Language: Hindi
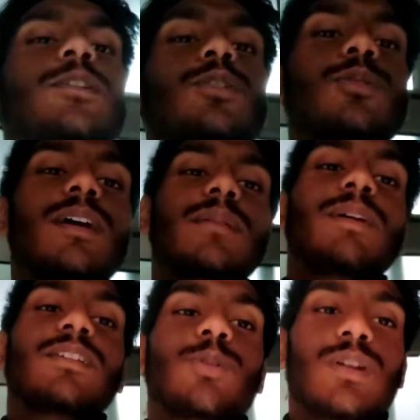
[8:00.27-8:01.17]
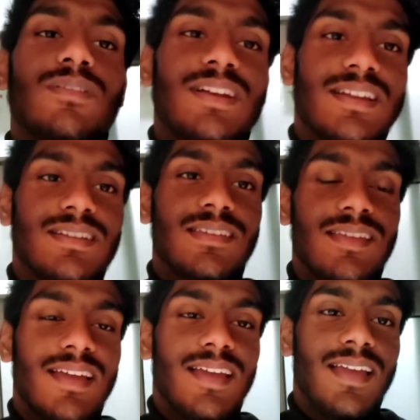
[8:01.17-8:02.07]
भी तो तुम्हारे पास नोटिफिकेशन
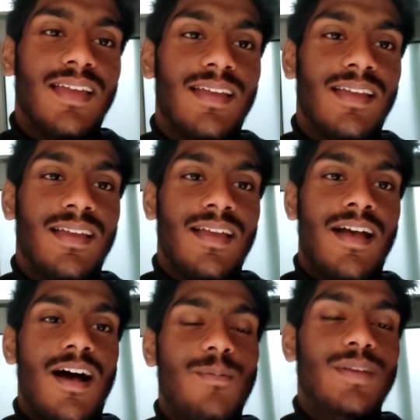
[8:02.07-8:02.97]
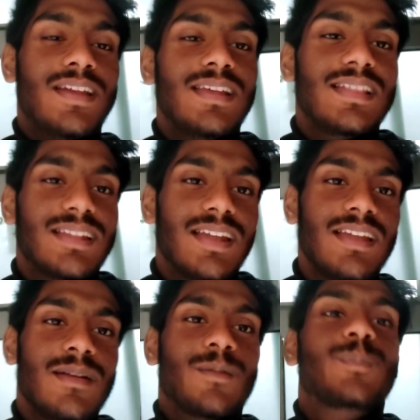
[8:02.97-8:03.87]
आएंगे अभी के लिए इतना
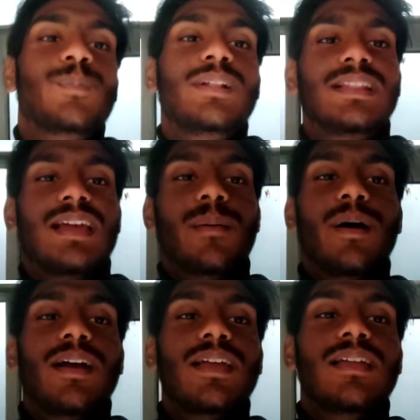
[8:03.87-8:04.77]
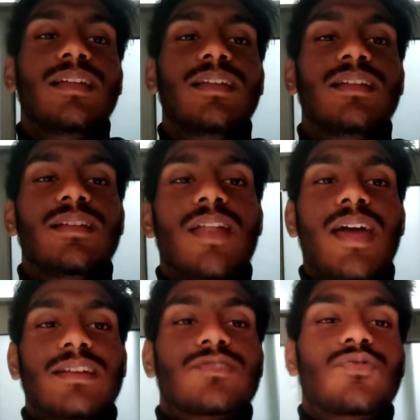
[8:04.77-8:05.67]
ही मिलते हैं बाकी
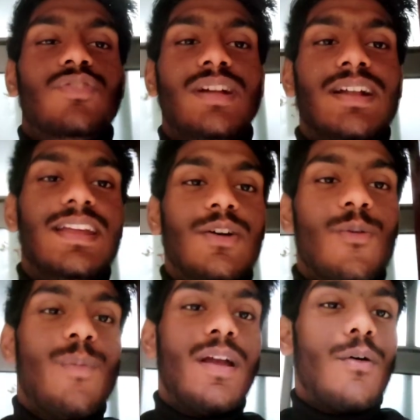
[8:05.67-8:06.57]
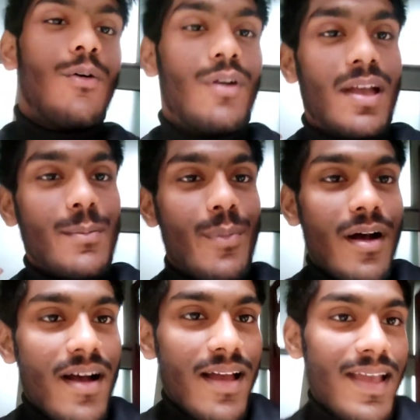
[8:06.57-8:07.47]
नेक्स्ट वीडियो में ओके
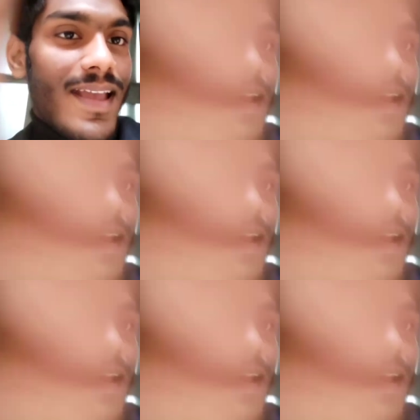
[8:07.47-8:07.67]
बाय